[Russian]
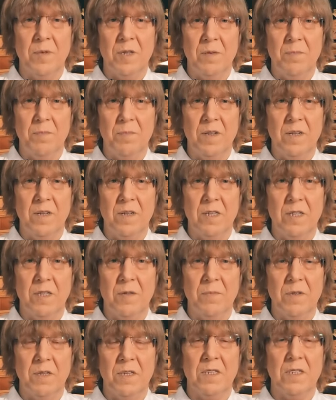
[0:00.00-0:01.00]

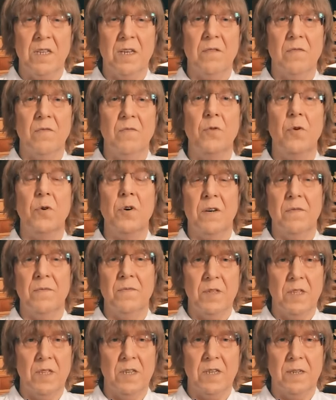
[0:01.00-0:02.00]
ритме со
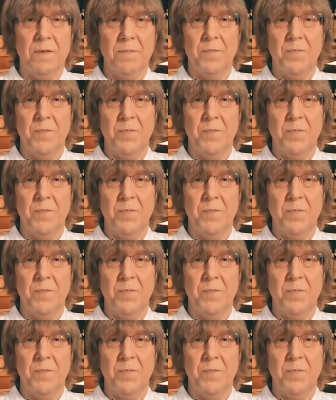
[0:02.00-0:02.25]
вдохом-выдохом.